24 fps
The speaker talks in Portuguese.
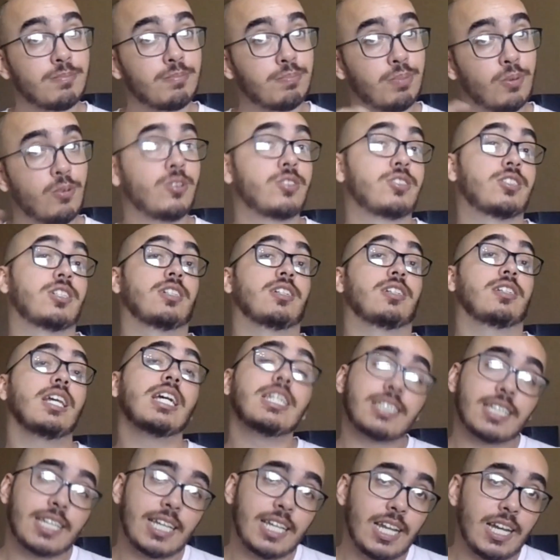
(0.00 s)
Poxa,
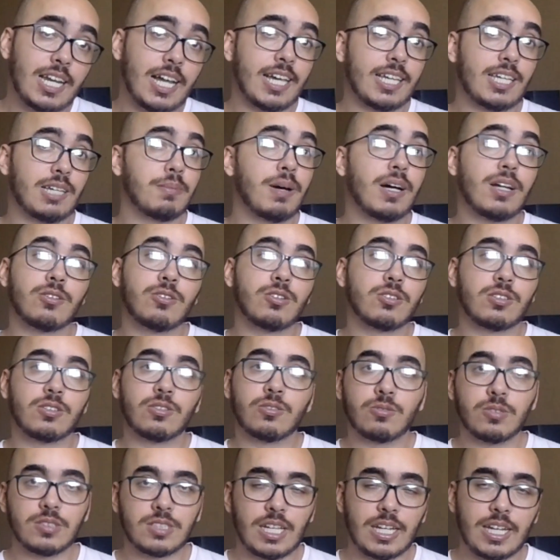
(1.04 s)
deixa aquele like maroto, não
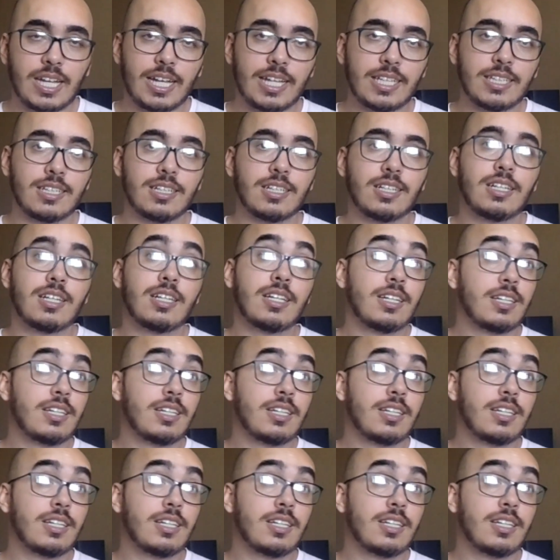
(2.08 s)
custa nada